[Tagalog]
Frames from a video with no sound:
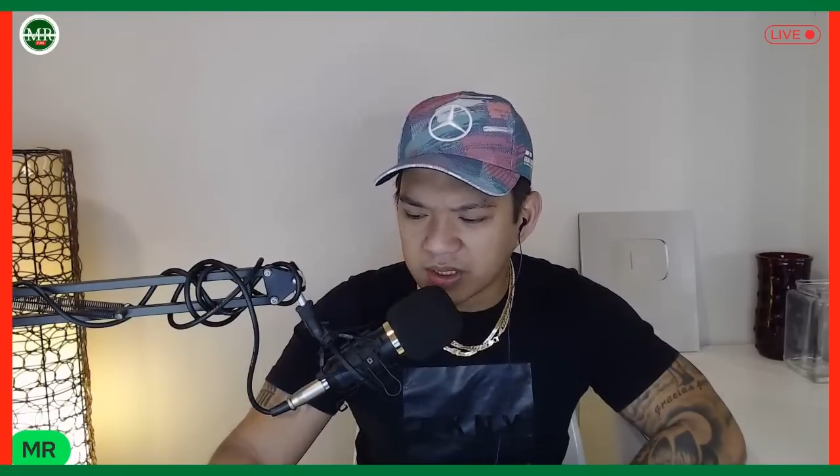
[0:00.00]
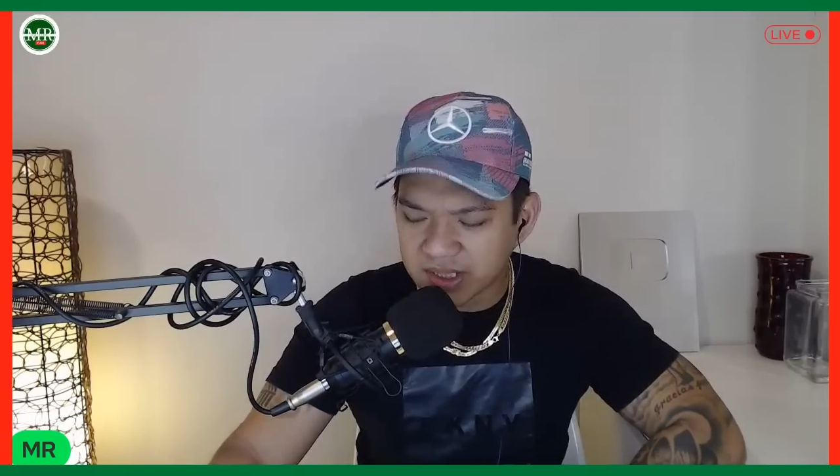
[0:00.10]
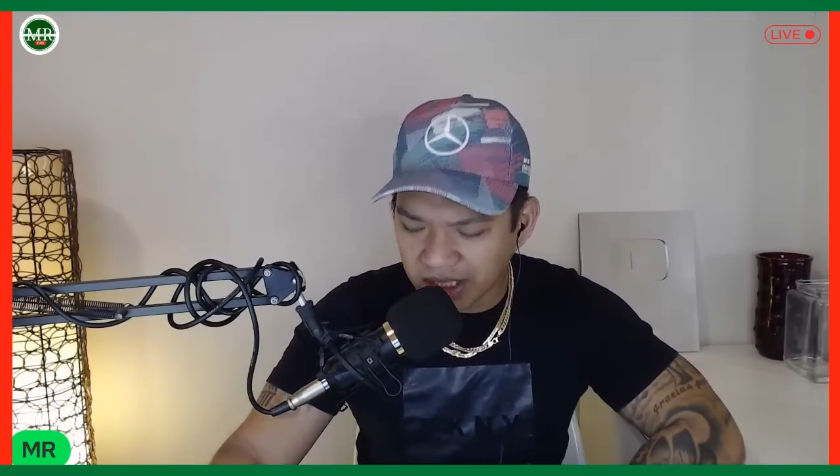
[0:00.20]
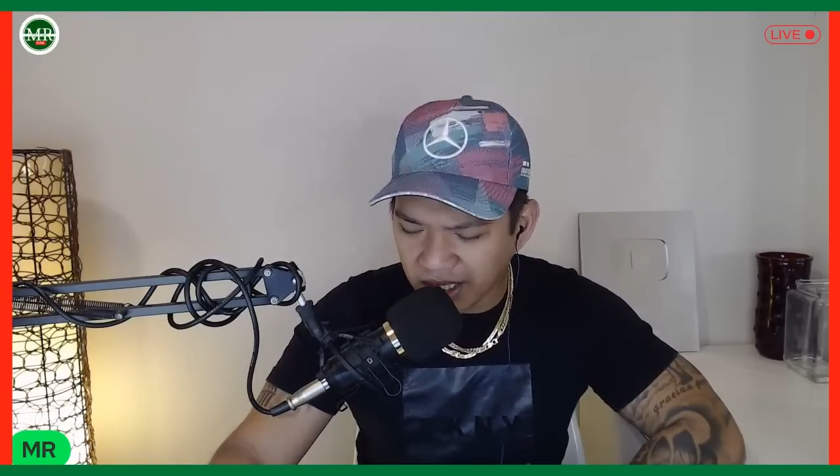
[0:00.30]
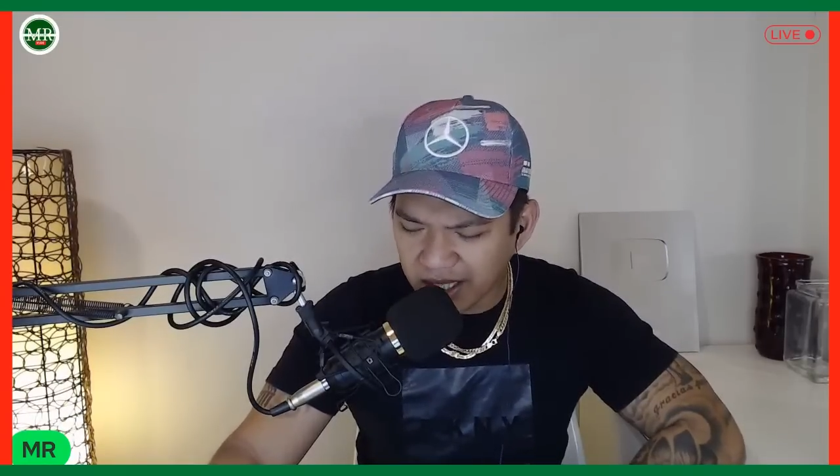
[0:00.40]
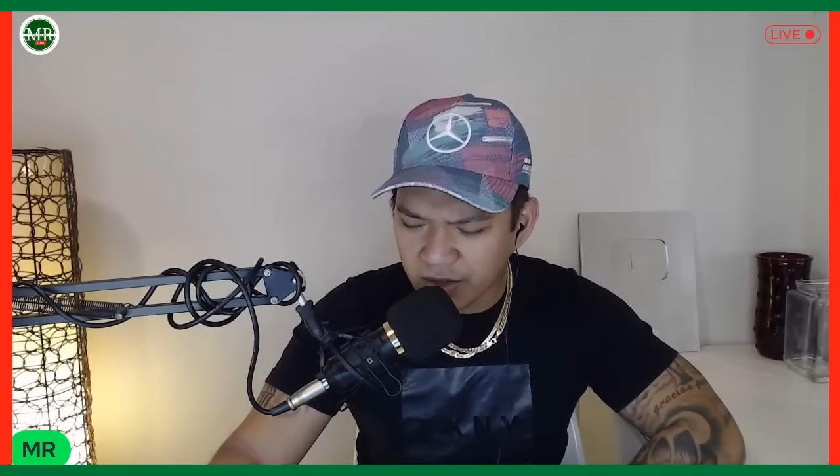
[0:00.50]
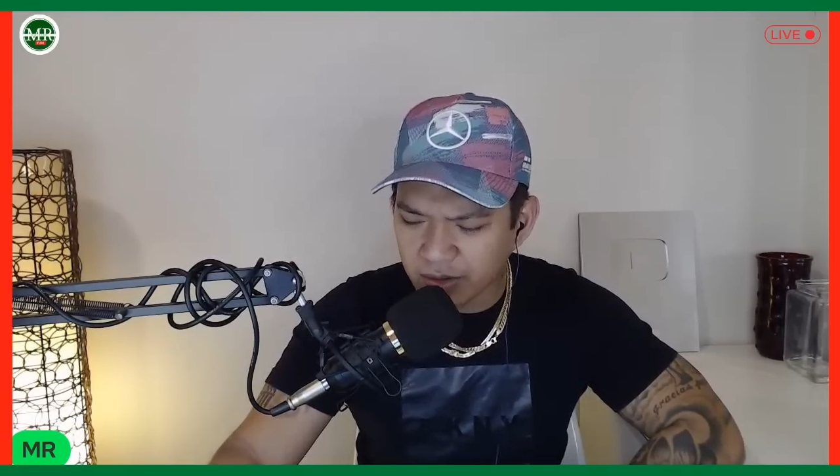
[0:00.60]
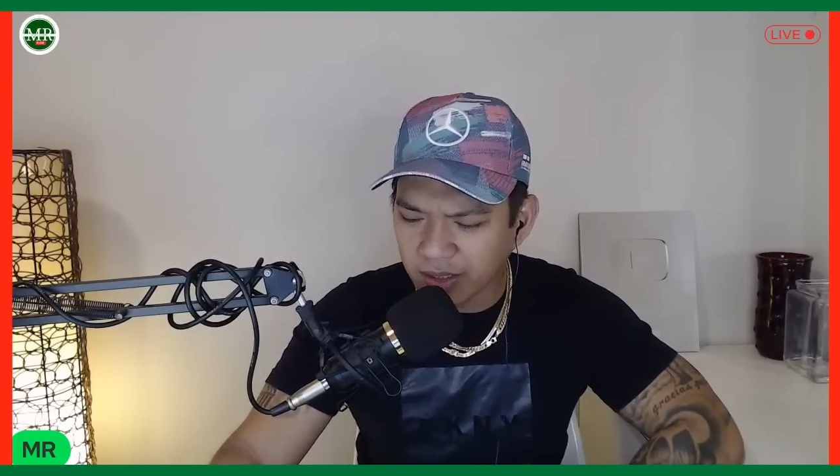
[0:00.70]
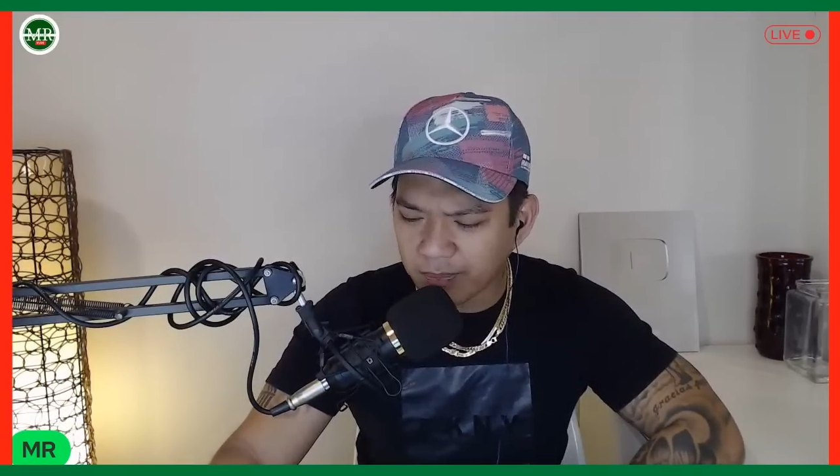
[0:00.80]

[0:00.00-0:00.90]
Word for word: sila yung